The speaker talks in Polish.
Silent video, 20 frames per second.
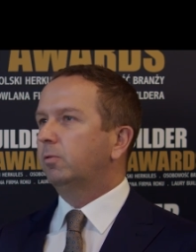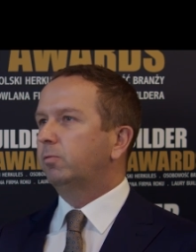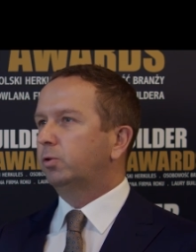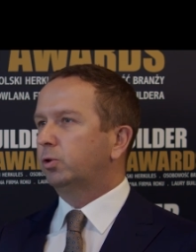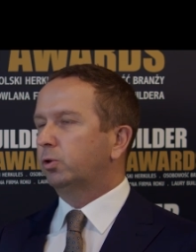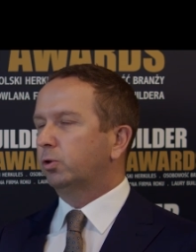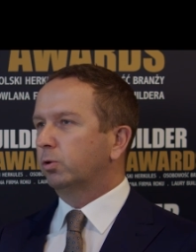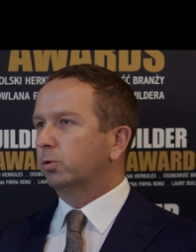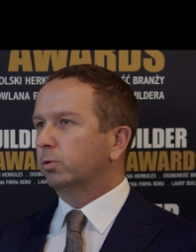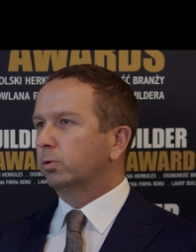
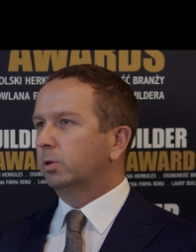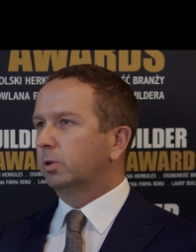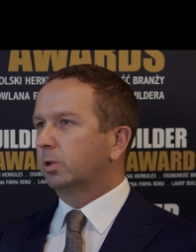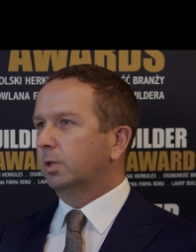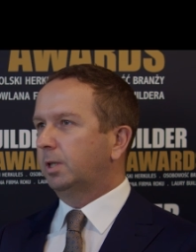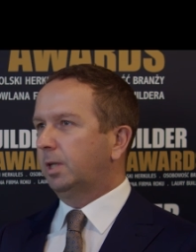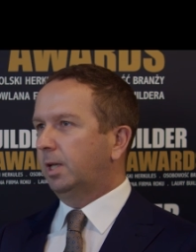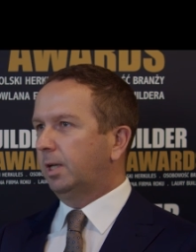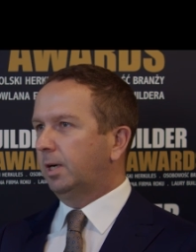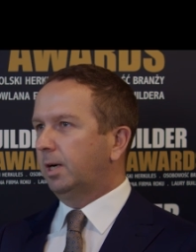wśród
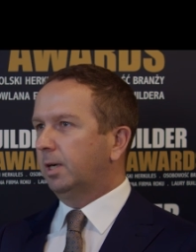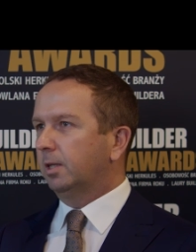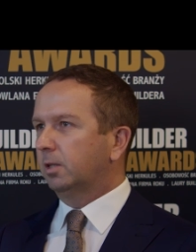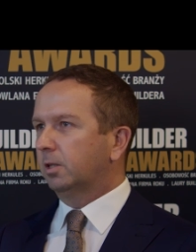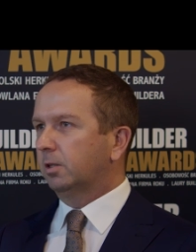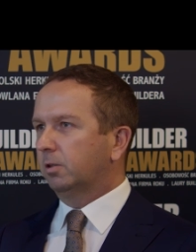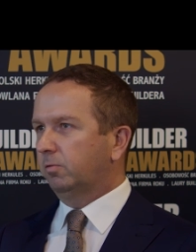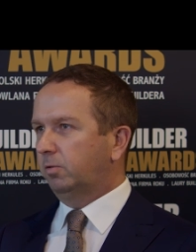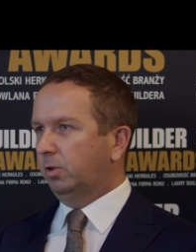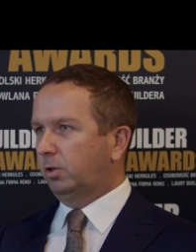
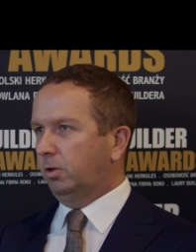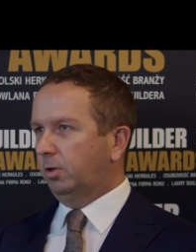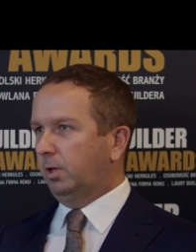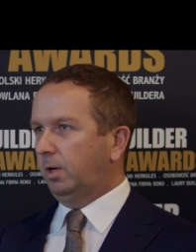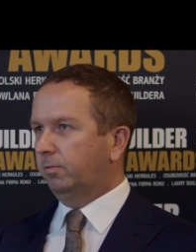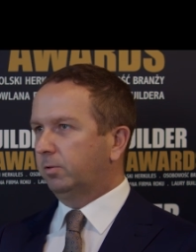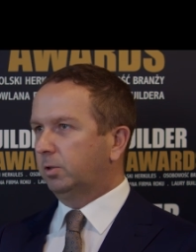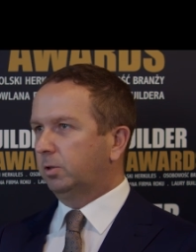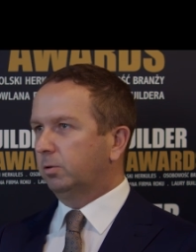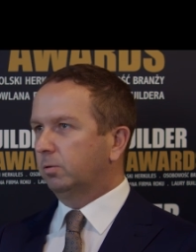generalnych
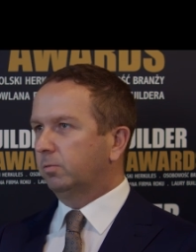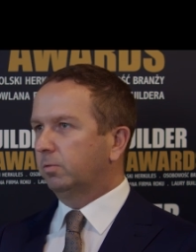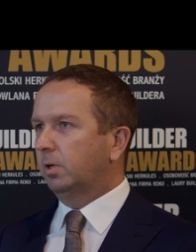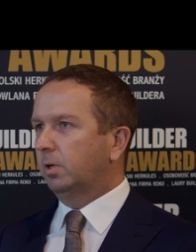wykonawców.